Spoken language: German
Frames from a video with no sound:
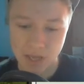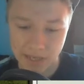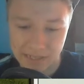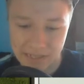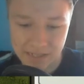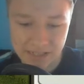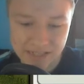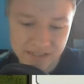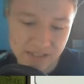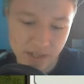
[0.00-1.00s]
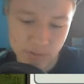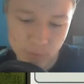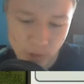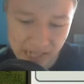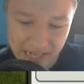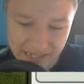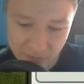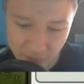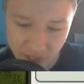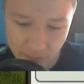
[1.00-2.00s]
Klaren Lesezeichen. Füge Clans auf ihrer